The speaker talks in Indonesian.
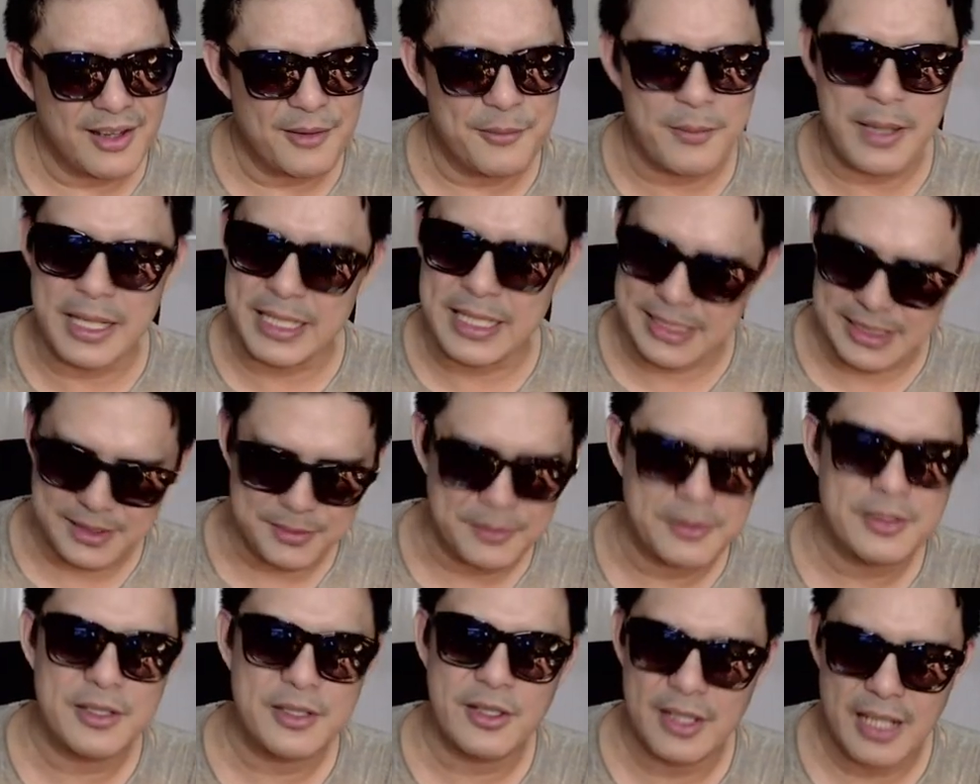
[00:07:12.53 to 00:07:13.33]
manis
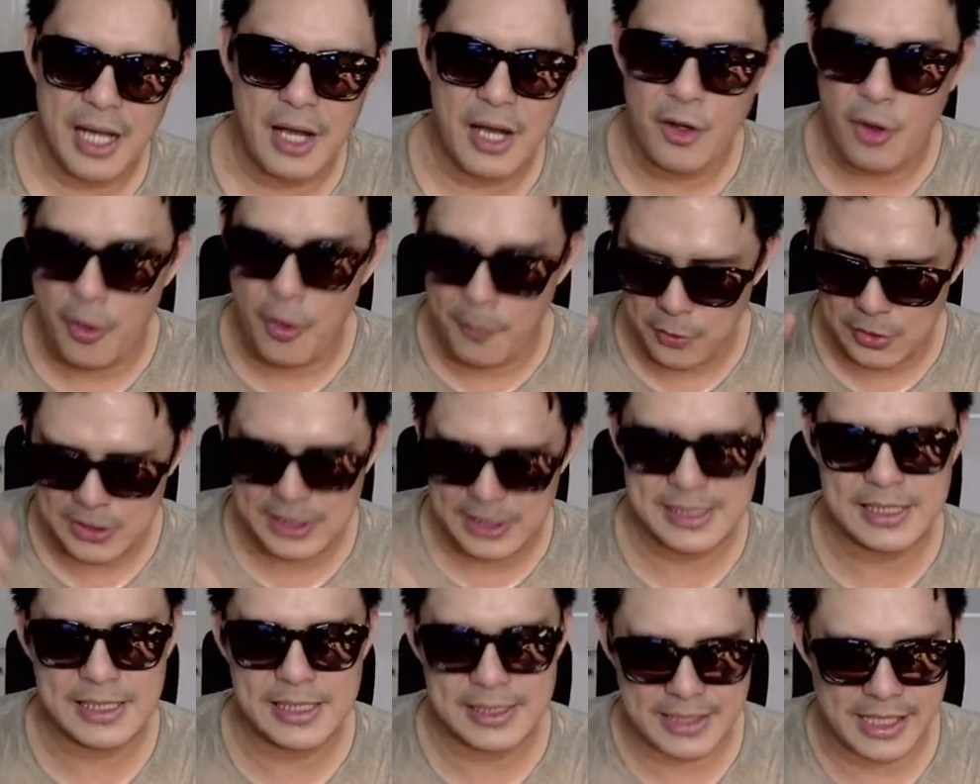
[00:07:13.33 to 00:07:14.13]

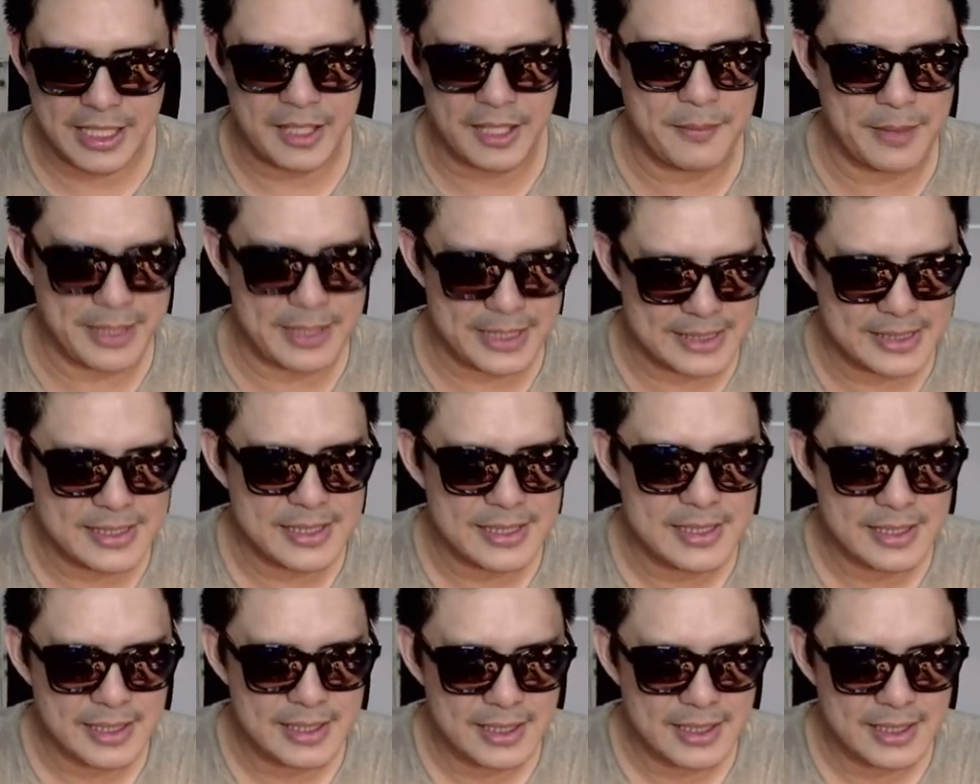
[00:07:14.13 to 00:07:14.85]
komposisi stringnya manis